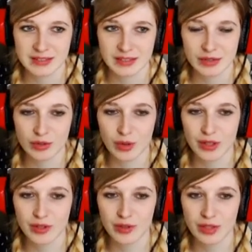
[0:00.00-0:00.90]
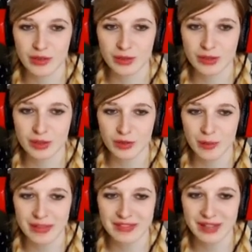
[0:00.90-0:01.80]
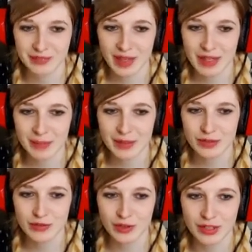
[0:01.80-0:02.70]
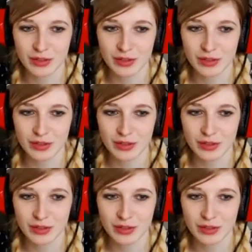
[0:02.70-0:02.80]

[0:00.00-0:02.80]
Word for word: Je crois que la nourriture va passer avant. L'appel du ventre est trop